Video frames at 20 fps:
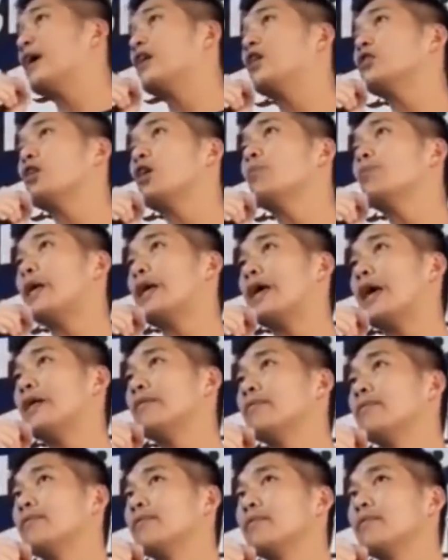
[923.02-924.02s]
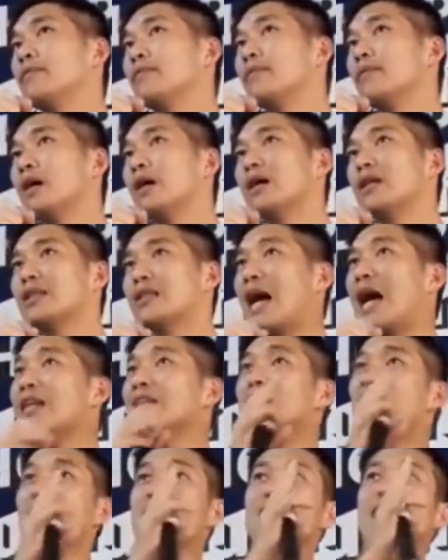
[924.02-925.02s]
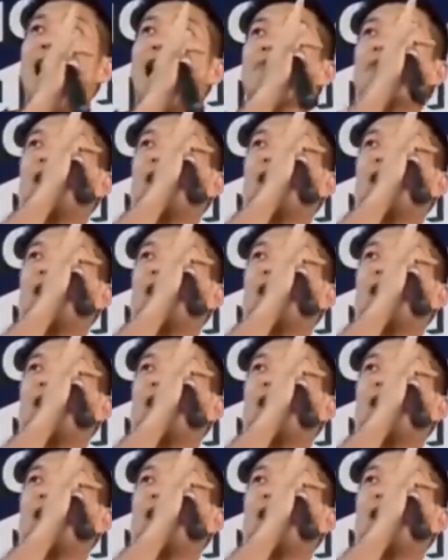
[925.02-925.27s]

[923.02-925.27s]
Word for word: งก็ต้องเปลี่ยนนั่นคือการ